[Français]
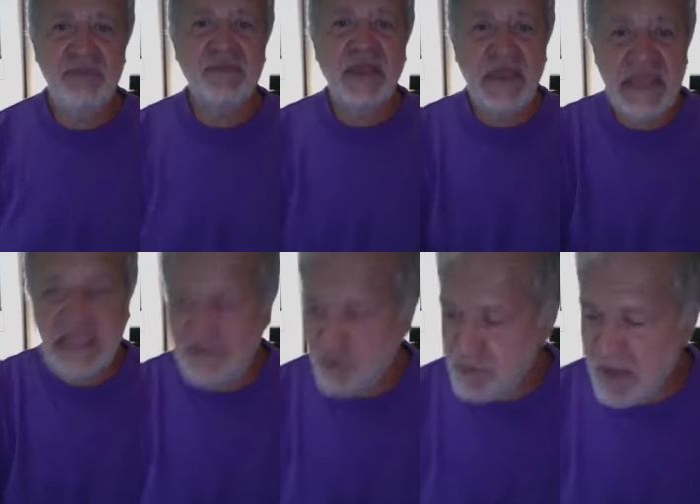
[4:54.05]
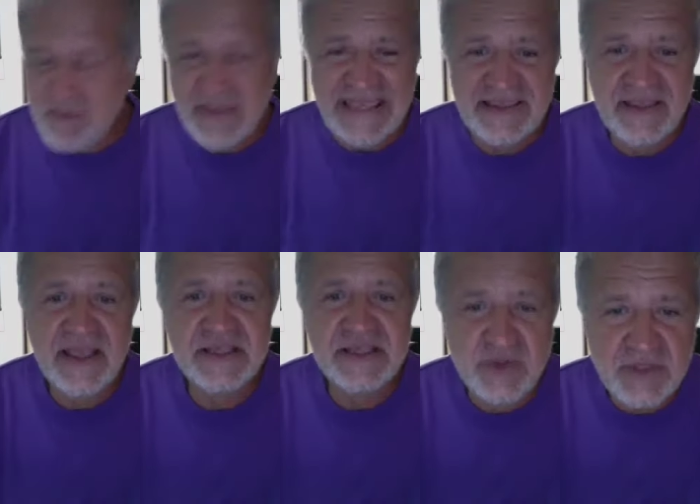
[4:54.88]
et qu'il faut même aider à
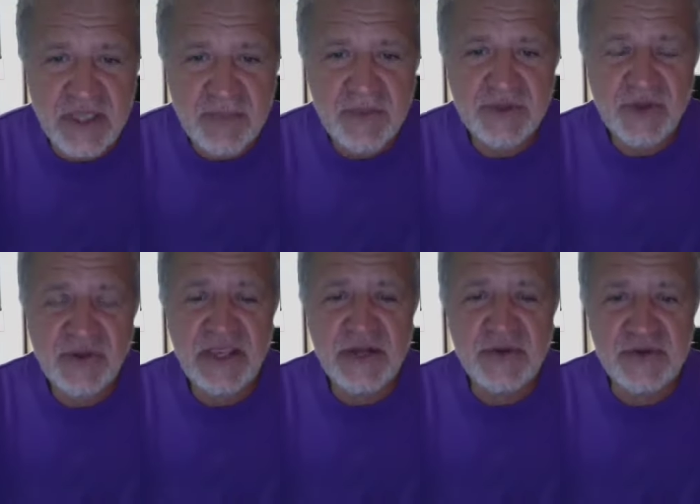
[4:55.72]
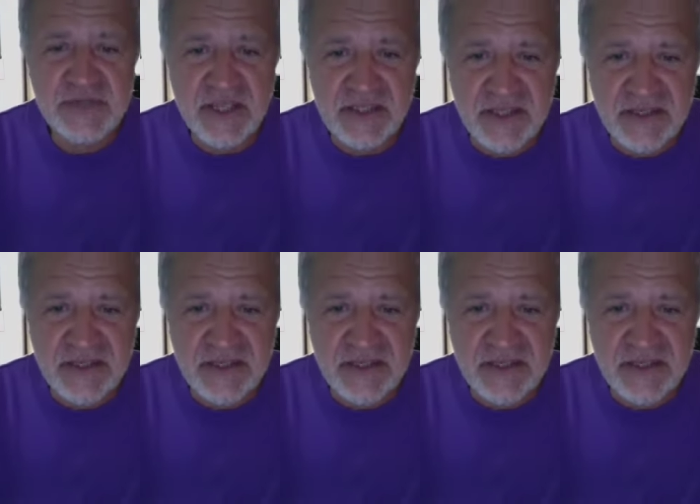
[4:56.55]
se taire pendant quelques années.